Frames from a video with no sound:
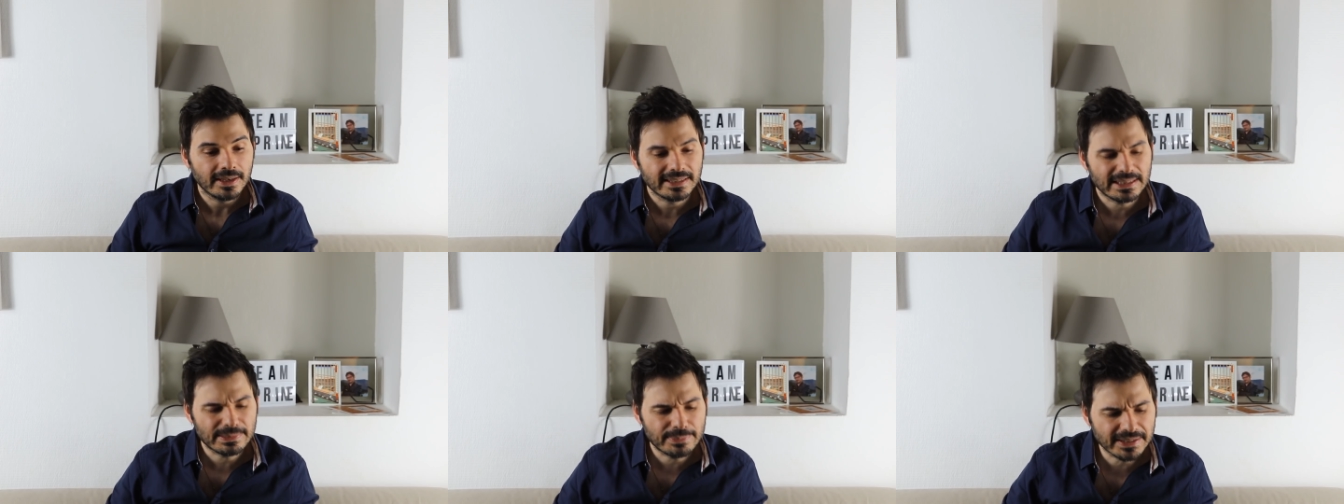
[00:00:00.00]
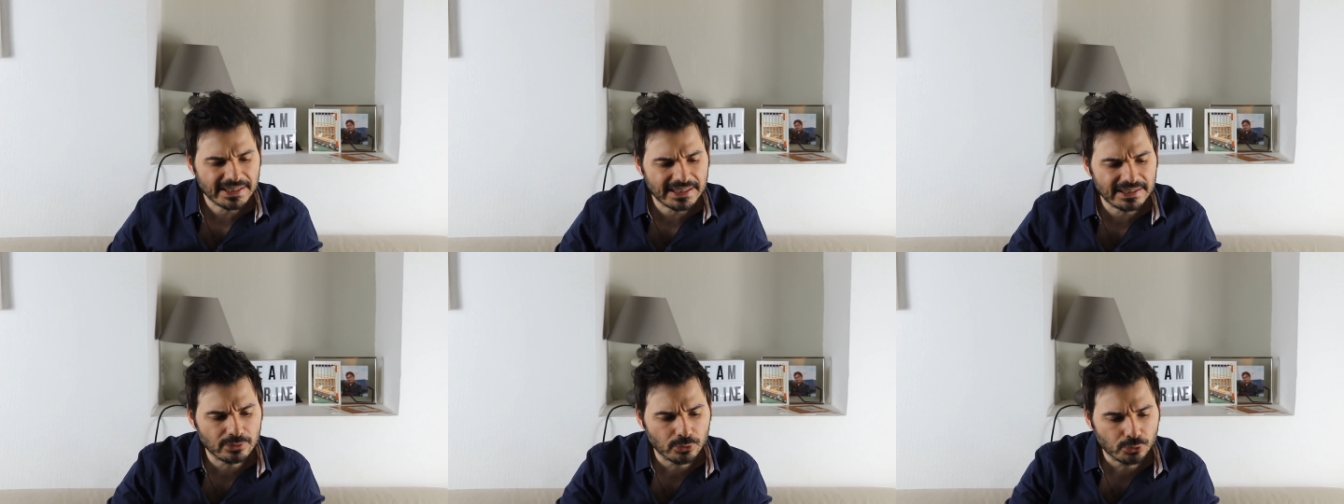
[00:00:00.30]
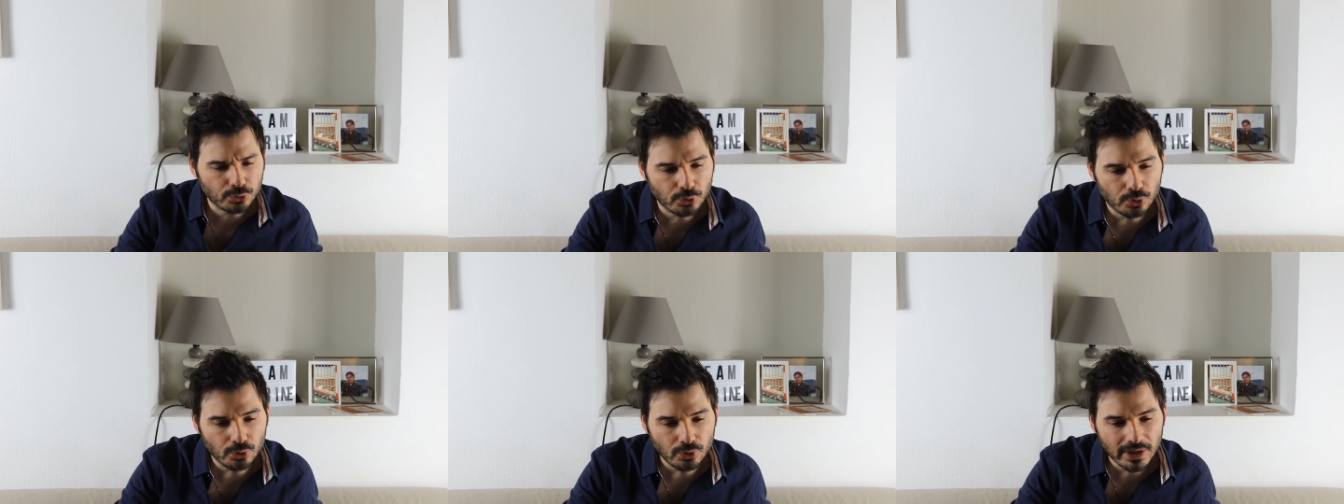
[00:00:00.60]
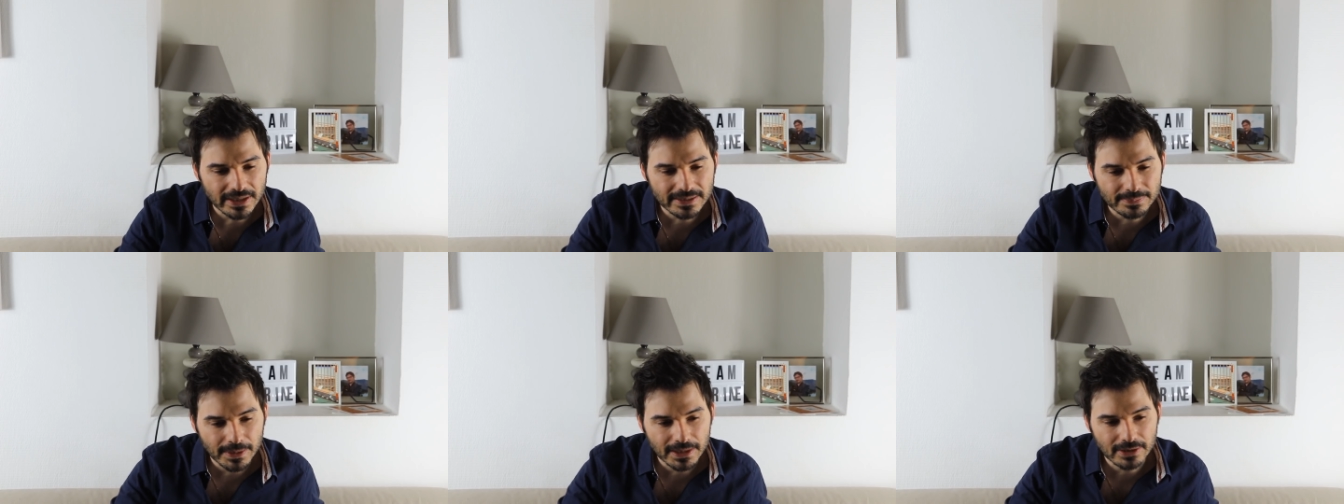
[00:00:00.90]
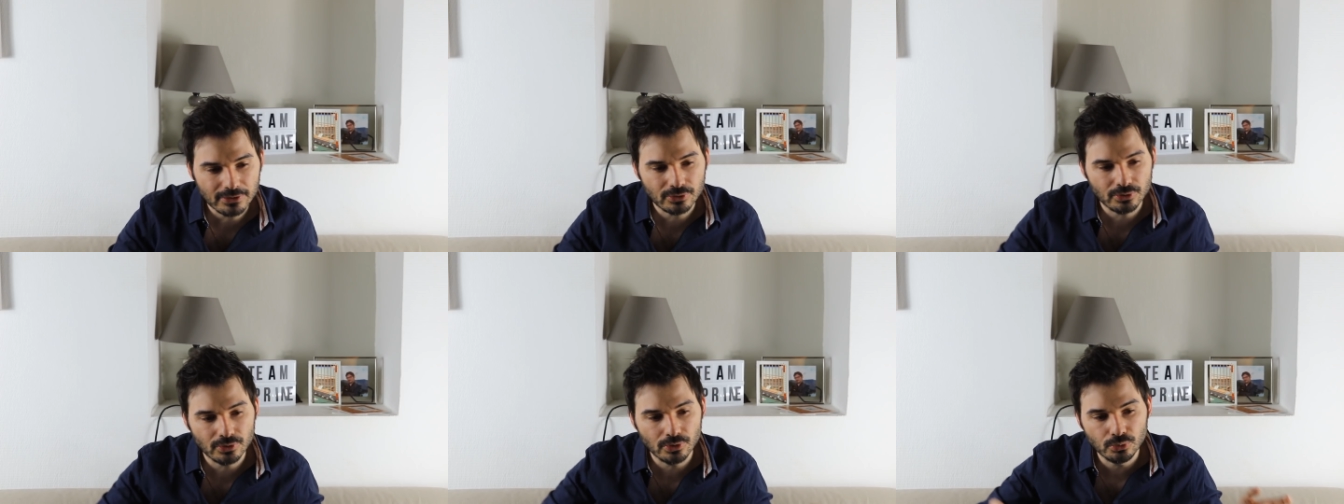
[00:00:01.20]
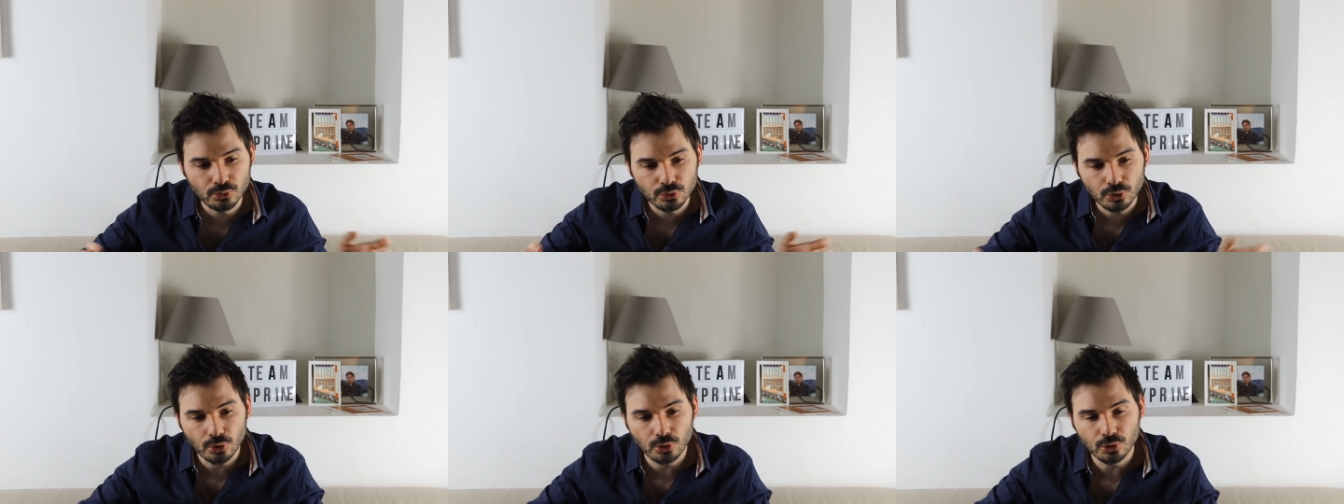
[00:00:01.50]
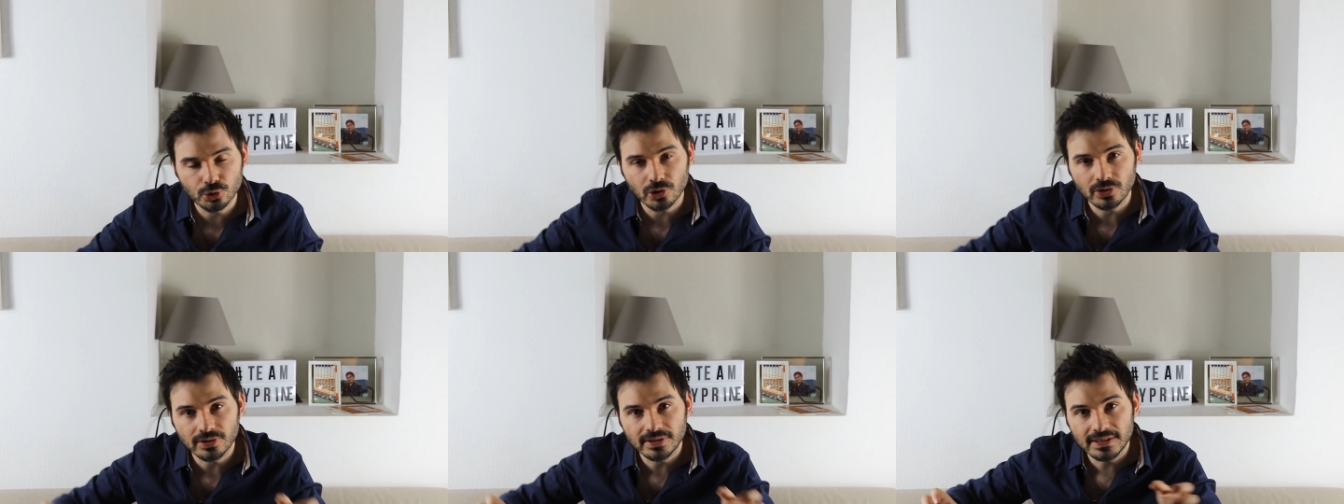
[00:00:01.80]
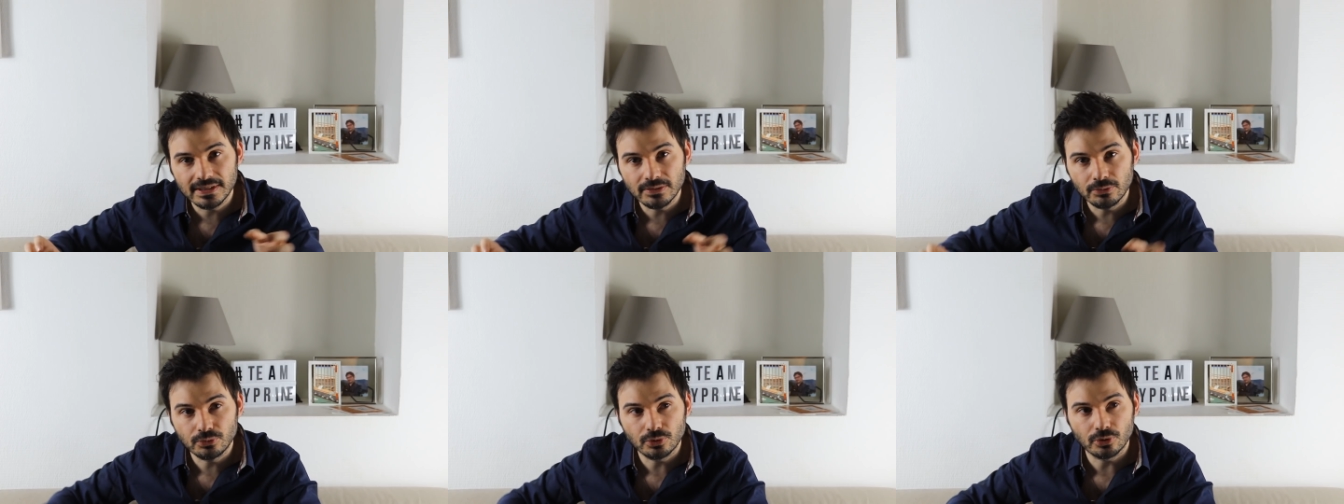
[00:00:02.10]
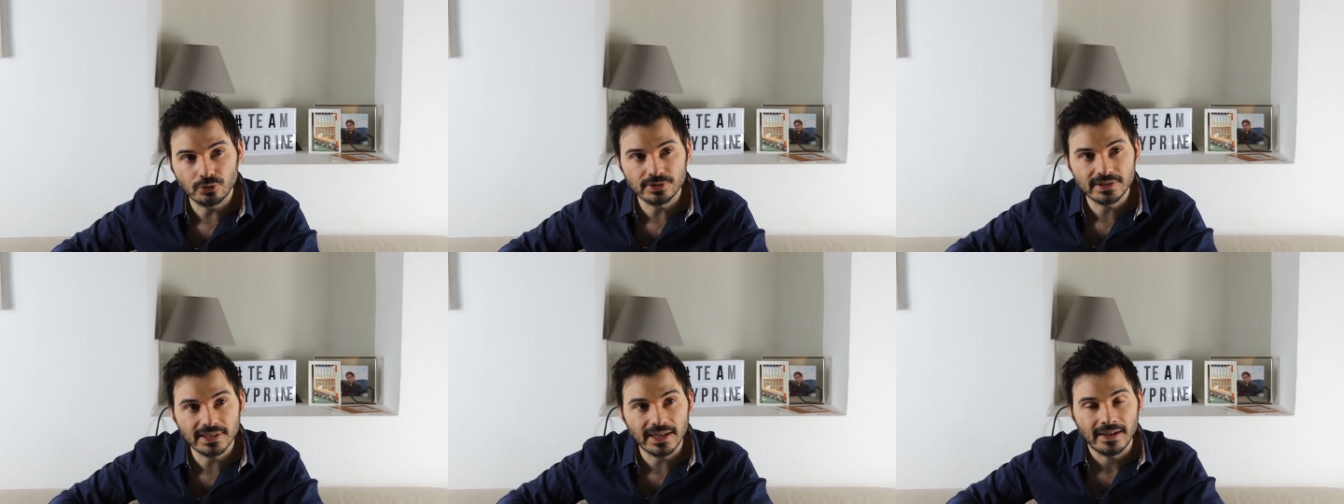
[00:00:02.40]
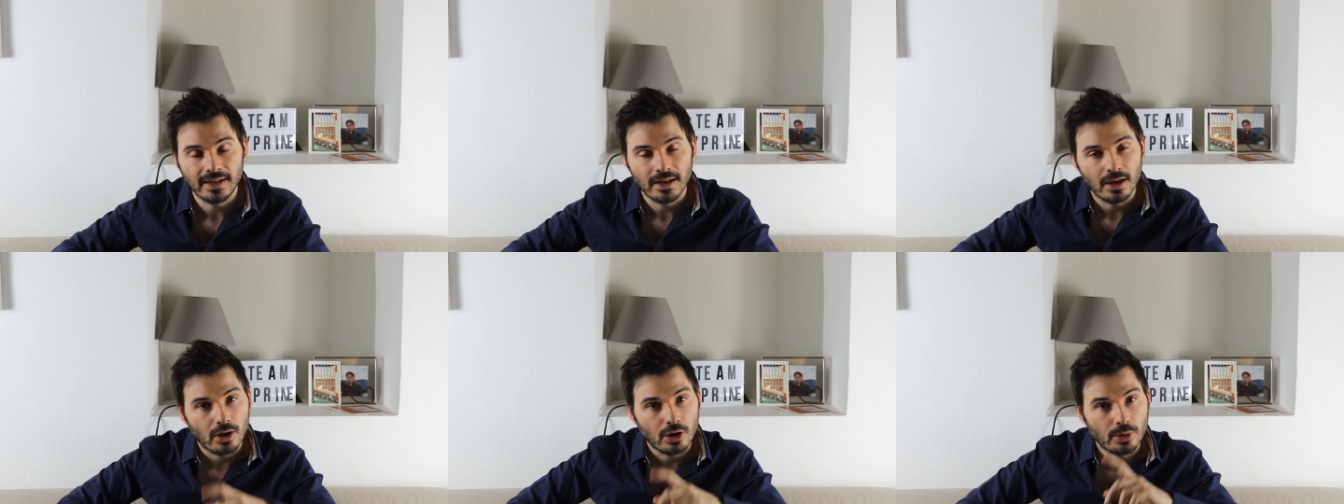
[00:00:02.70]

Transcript: c'est parce qu'ils sont trop respectueux ou trop gentils ou trop ça.